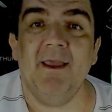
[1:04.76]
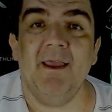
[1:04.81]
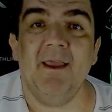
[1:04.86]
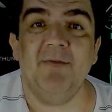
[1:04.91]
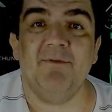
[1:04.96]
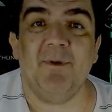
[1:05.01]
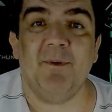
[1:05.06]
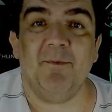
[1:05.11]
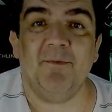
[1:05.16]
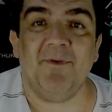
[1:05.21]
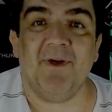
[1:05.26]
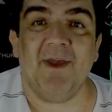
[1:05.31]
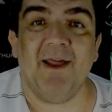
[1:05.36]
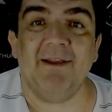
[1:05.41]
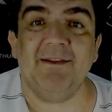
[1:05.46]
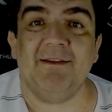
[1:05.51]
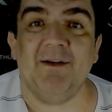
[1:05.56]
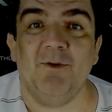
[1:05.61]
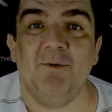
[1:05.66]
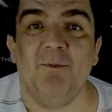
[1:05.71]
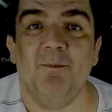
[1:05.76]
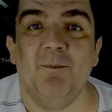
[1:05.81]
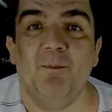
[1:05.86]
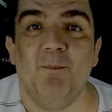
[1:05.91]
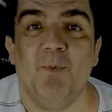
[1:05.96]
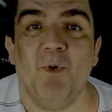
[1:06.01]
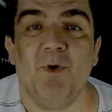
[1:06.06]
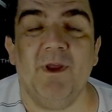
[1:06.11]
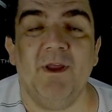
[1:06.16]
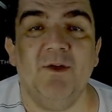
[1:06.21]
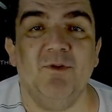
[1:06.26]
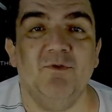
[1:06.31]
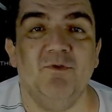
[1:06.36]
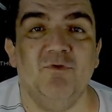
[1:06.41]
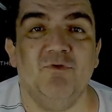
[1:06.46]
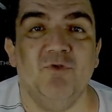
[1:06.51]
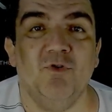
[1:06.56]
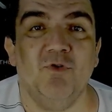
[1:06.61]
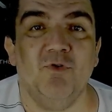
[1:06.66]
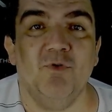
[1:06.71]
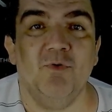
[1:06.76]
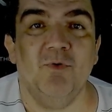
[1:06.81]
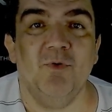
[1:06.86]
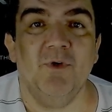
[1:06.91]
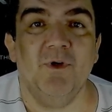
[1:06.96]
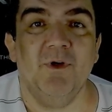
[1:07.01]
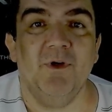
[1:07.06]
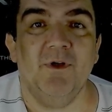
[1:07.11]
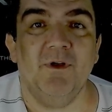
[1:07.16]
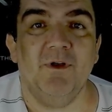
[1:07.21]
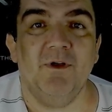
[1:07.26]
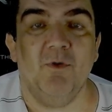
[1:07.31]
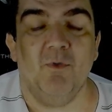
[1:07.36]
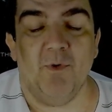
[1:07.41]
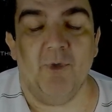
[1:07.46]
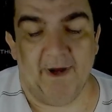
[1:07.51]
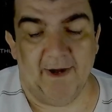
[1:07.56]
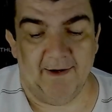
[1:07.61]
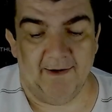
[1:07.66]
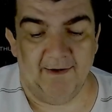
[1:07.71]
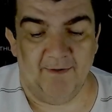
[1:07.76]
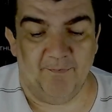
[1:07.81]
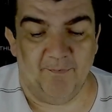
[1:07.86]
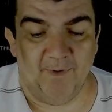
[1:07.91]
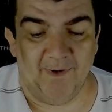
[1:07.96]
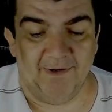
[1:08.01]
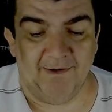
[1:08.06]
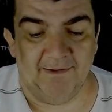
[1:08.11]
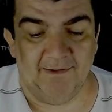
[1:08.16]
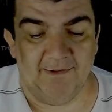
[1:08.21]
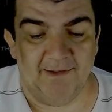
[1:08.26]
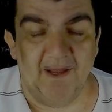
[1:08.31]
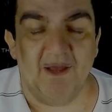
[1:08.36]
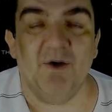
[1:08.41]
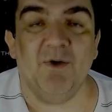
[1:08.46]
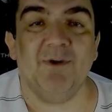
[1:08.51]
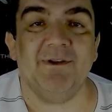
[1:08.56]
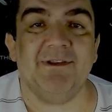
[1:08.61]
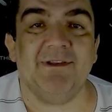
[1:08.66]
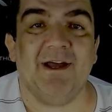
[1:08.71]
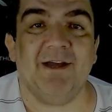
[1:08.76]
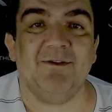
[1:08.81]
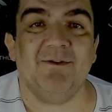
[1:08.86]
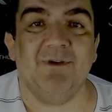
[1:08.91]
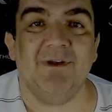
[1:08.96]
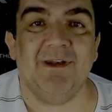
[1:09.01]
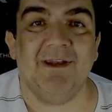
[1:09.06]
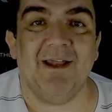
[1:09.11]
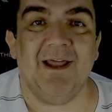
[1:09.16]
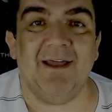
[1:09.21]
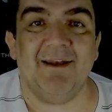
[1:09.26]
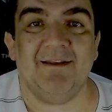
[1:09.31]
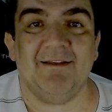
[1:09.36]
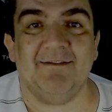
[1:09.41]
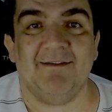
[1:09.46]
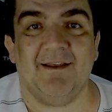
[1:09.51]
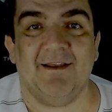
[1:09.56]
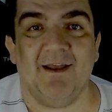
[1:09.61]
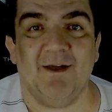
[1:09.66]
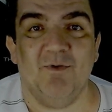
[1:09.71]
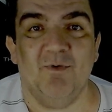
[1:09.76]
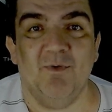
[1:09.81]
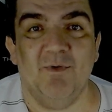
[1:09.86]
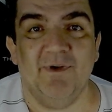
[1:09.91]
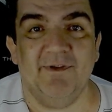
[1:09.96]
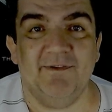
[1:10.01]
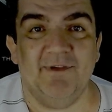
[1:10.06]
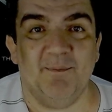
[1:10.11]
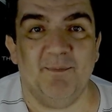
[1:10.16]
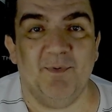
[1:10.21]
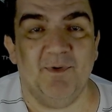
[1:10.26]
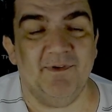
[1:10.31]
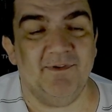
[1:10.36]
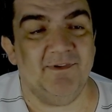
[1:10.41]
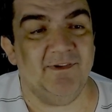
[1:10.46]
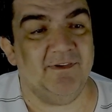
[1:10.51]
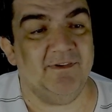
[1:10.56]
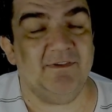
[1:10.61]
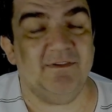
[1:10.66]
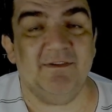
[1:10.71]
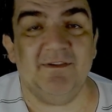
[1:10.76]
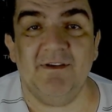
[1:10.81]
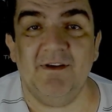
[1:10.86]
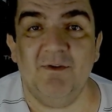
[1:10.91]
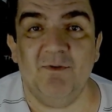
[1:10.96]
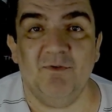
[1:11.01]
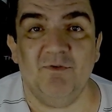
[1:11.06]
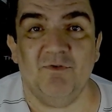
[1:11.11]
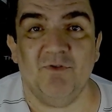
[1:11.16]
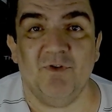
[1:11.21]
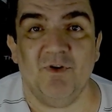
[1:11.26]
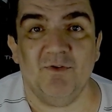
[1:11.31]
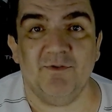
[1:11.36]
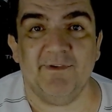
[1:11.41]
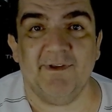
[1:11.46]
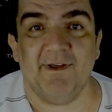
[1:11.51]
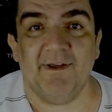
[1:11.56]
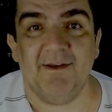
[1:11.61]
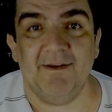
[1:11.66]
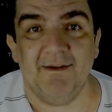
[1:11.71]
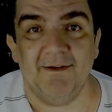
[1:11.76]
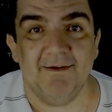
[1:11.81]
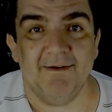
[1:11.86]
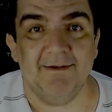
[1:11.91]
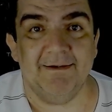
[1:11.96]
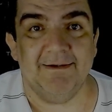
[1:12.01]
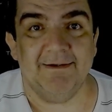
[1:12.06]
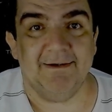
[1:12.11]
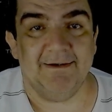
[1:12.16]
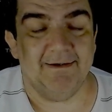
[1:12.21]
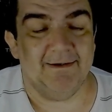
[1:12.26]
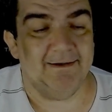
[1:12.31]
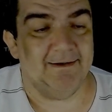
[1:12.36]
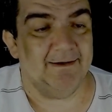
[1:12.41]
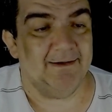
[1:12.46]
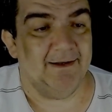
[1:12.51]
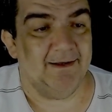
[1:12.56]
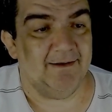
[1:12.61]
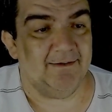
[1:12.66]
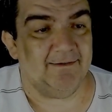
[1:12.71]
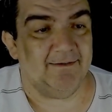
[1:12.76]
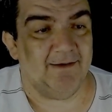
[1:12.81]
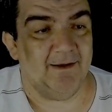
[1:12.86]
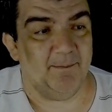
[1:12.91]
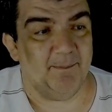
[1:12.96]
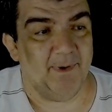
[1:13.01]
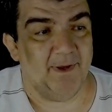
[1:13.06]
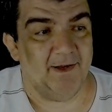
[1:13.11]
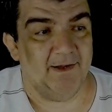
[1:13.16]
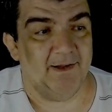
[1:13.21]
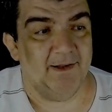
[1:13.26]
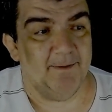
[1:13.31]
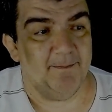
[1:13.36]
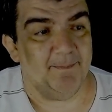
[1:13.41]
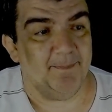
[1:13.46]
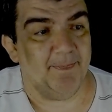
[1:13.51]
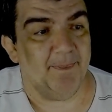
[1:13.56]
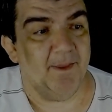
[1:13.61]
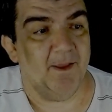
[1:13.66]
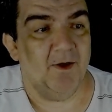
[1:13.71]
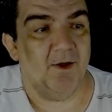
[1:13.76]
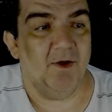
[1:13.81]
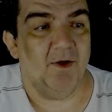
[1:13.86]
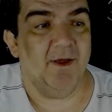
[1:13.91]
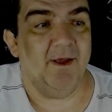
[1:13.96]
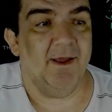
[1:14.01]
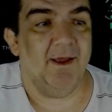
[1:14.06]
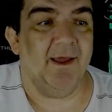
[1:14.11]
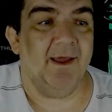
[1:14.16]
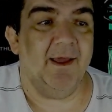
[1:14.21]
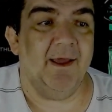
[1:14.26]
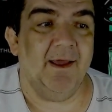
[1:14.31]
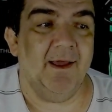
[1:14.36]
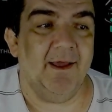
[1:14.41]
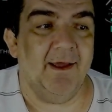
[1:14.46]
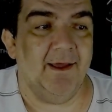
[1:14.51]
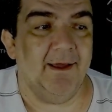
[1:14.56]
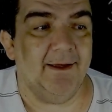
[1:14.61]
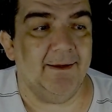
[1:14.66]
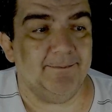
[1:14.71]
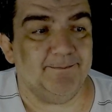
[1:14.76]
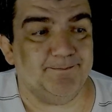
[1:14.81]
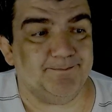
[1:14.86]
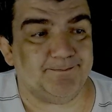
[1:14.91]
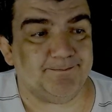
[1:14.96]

E vamos falar então um pouquinho do jogo que o Guarani foi derrotado lá nas Alagoas depois de cinco jogos aí, né, sem perder. É...